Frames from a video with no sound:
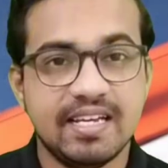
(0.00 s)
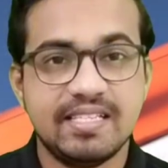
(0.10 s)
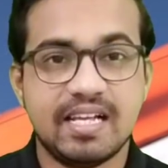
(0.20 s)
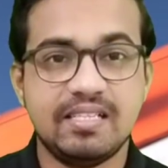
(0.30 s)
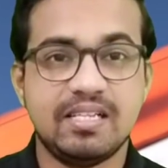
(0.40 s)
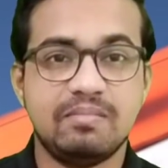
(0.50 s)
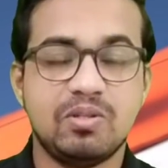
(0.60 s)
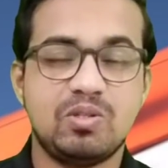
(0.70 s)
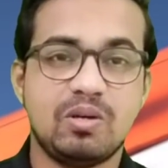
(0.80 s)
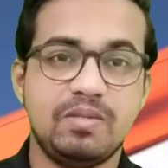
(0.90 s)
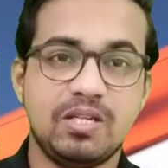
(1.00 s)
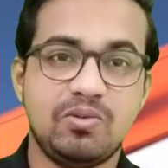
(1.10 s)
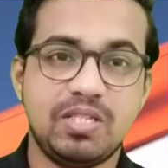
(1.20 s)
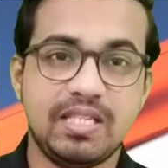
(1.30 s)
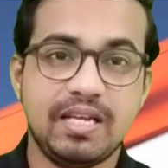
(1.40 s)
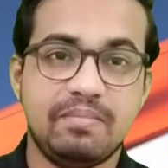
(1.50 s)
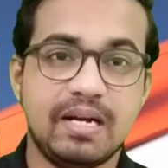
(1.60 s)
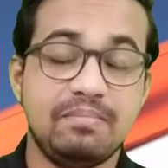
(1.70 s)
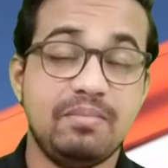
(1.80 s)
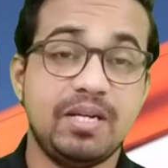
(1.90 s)
साथ ही साथ में दोस्तों अभी से कुछ ही देर
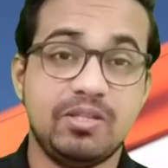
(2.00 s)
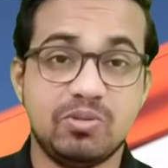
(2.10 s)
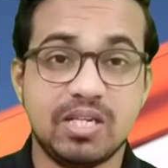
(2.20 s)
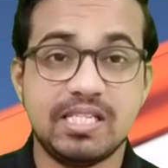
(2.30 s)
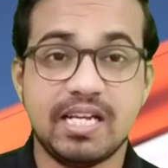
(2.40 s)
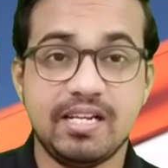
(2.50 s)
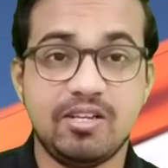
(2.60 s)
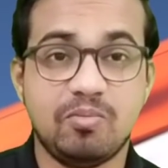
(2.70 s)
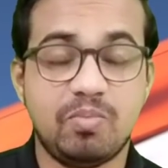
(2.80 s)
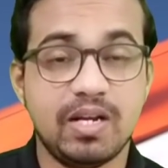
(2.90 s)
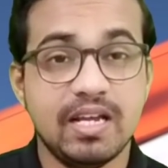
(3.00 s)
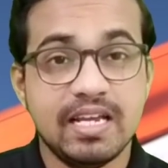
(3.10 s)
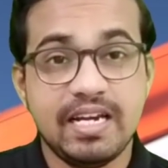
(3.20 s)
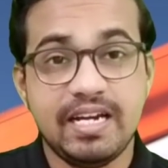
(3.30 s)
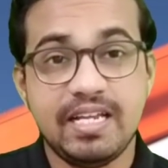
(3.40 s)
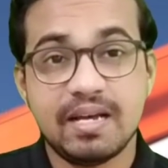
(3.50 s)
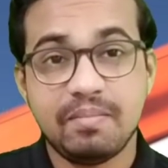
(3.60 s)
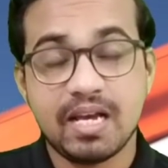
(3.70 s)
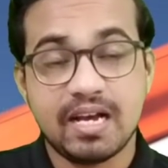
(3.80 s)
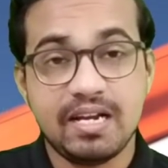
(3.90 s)
बाद में मेरे दूसरे चैनल के ऊपर इंडिया
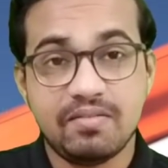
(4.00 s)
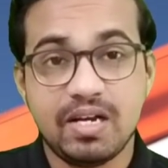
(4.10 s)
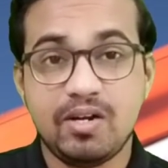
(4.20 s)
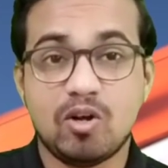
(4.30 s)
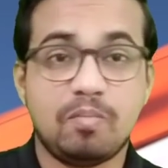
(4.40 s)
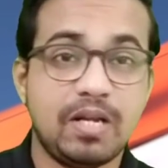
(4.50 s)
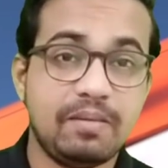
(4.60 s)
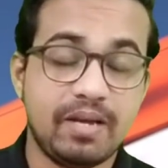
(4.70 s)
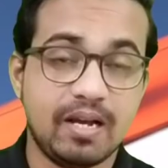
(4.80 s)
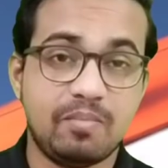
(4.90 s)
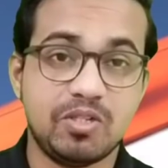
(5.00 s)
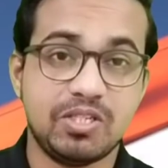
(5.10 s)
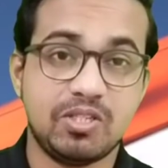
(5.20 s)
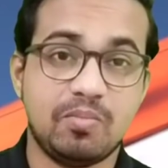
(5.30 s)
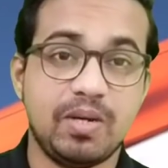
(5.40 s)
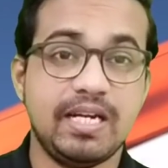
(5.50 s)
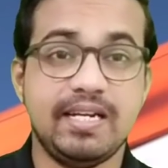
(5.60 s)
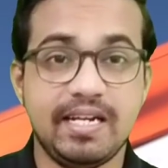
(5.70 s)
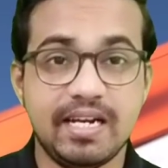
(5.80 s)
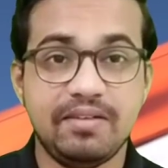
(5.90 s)
में आने वाले टॉप टेन मेगा प्रोजेक्ट्स के ऊपर एक
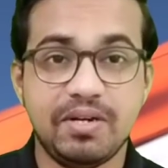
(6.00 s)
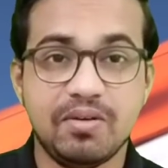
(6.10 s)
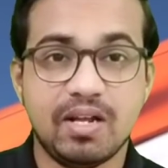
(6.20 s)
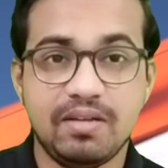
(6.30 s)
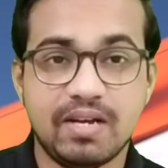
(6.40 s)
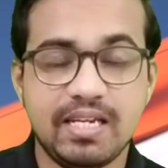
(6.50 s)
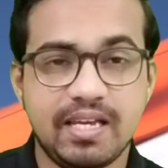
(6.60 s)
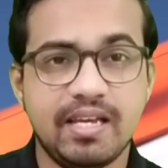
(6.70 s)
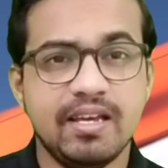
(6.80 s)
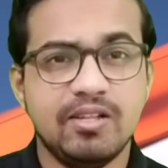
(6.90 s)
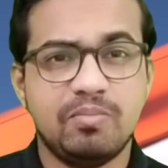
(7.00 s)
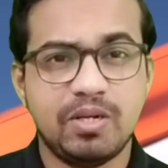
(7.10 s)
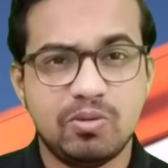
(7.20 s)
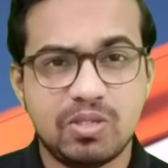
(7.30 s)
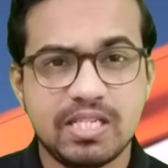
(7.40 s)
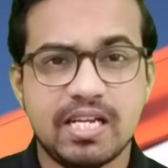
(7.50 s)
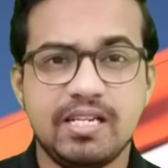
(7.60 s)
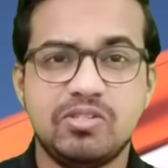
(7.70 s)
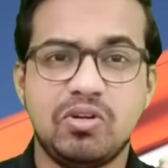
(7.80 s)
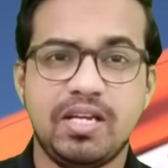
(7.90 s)
डिटेल्ड वीडियो आने वाली है तो मेरे दूसरे चैनल
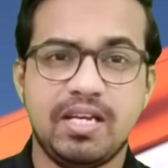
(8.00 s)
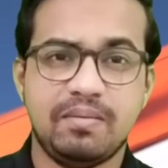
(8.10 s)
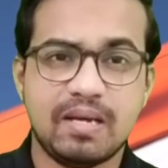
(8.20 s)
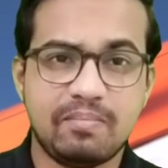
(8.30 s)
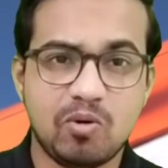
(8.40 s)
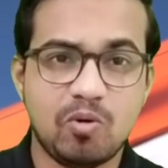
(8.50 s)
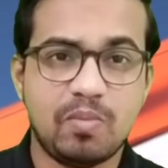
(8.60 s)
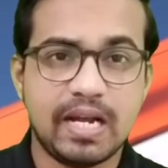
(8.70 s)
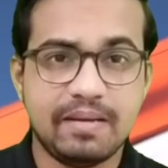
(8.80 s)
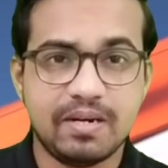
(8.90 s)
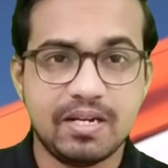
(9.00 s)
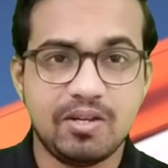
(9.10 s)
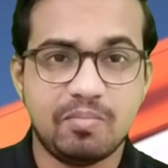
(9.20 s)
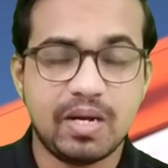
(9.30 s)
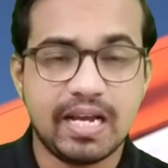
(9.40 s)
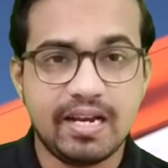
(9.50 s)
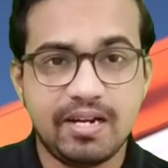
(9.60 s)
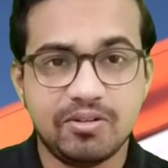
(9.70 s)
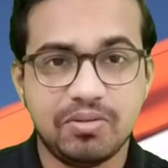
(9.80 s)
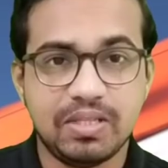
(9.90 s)
की जो लिंक है अभी आप लोग ऊपर आई बटन के ऊपर
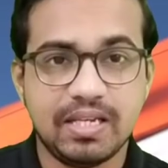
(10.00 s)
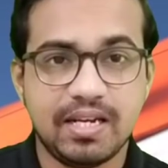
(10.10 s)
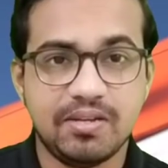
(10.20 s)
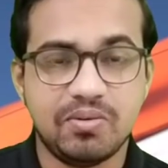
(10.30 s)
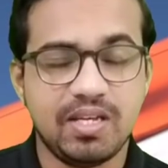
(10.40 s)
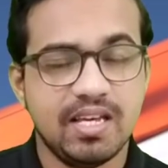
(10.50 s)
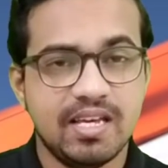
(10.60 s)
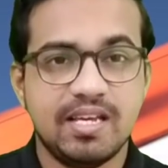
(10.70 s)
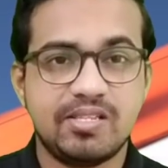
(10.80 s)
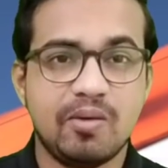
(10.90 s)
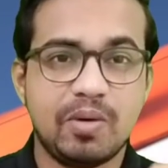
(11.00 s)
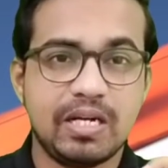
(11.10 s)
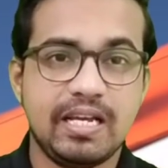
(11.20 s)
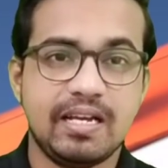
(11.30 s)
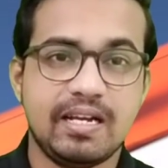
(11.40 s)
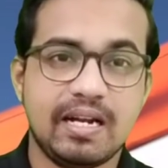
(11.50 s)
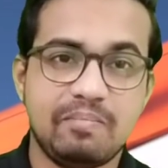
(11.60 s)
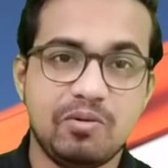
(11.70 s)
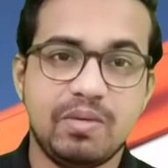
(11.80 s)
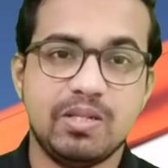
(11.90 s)
हाईलाइट होती हुई दिख रही होगी इसके ऊपर क्लिक कर आप
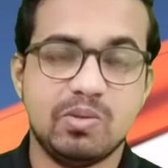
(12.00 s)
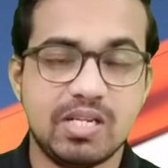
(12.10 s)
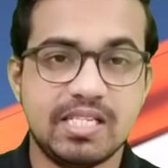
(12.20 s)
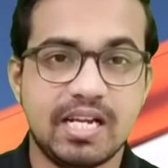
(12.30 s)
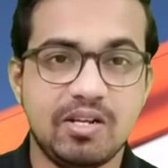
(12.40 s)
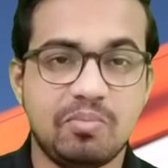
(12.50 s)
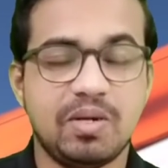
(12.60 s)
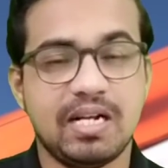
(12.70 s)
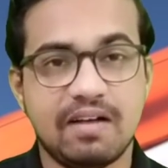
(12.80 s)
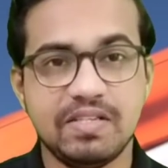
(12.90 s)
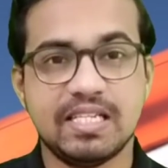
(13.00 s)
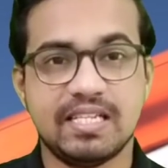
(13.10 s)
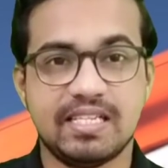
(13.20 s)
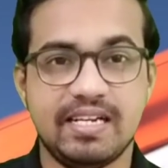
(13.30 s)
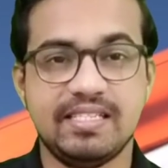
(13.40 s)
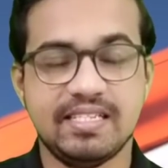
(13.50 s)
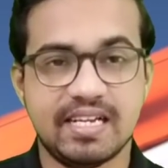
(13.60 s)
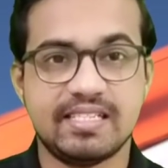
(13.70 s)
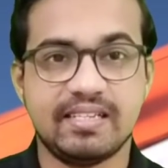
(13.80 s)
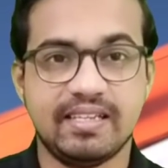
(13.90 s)
लोग मेरे दूसरे चैनल के ऊपर काफ़ी ज़्यादा आसानी से जा
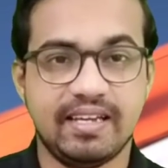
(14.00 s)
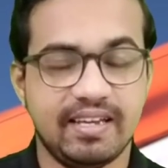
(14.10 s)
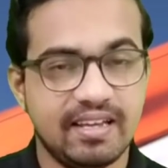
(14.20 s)
सकते हैं